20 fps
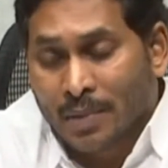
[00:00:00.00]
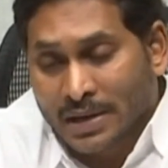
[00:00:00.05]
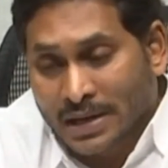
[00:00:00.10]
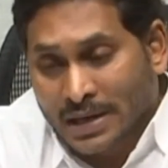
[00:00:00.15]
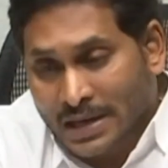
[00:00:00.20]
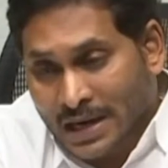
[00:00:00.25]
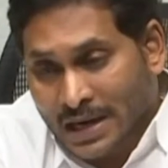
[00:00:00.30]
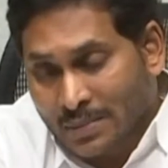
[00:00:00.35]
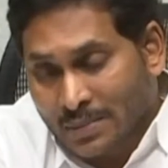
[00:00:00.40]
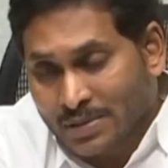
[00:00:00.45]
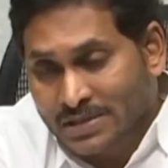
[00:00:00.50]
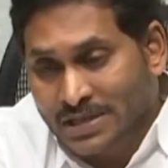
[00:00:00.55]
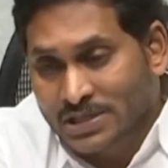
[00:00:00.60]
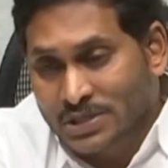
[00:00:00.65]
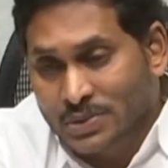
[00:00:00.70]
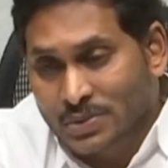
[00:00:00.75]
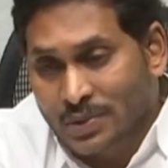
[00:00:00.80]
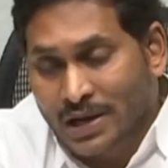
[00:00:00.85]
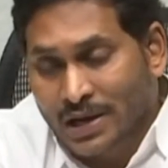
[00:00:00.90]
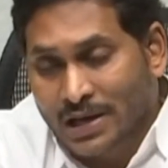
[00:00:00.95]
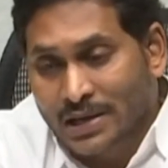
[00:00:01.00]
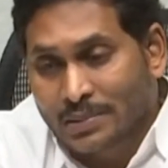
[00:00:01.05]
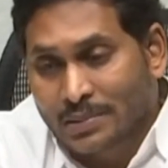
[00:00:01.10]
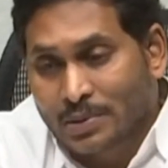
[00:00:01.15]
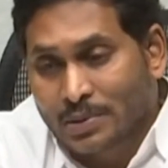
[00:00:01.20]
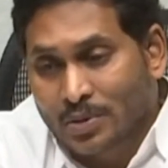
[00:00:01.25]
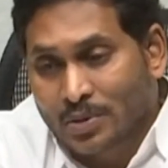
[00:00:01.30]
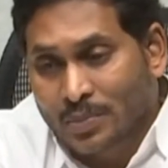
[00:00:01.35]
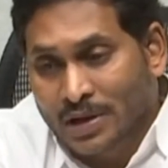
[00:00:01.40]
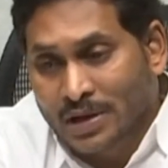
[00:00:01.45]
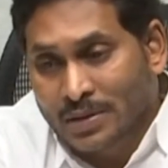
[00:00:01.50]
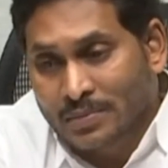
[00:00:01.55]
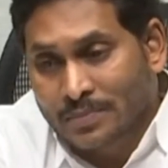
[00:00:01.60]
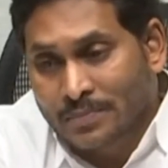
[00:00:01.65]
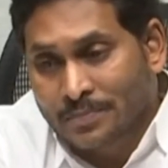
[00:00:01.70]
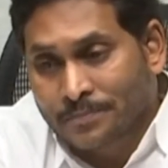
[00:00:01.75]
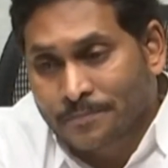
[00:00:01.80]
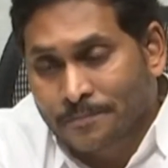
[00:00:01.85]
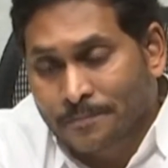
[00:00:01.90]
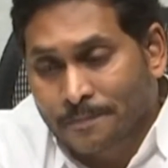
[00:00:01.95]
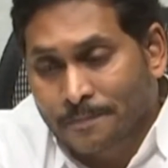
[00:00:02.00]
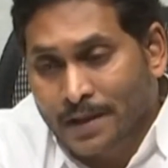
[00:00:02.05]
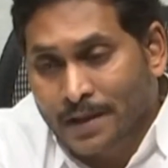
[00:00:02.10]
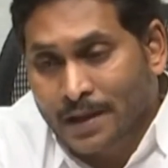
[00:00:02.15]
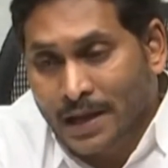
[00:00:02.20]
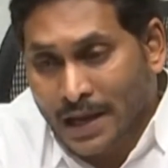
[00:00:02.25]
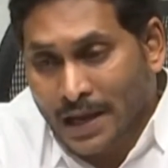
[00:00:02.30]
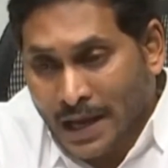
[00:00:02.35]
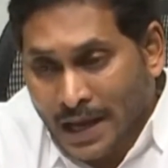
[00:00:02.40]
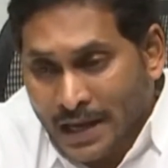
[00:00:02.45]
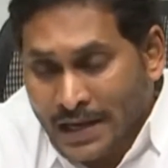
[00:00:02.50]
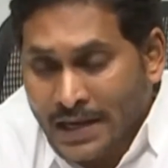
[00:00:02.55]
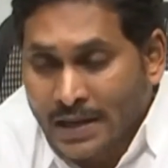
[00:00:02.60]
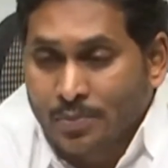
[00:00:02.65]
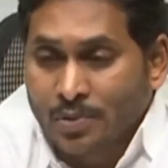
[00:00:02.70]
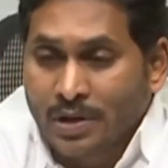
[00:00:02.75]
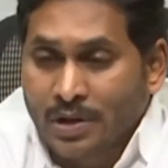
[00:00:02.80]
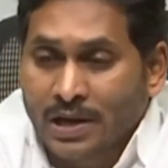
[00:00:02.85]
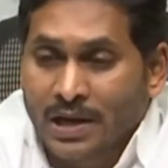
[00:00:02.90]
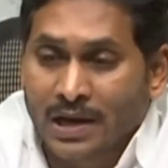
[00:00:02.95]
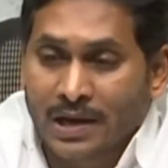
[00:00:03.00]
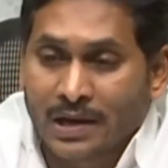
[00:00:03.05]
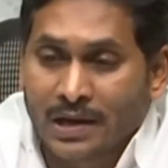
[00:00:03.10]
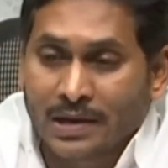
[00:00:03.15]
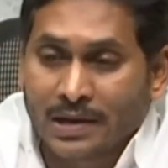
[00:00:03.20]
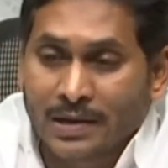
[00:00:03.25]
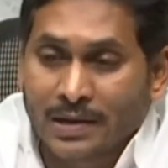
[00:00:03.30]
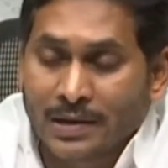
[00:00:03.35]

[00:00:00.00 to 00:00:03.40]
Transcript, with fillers: మన గ్రామ సచివాలయంలో మనం ఏఎన్ఎంలుగా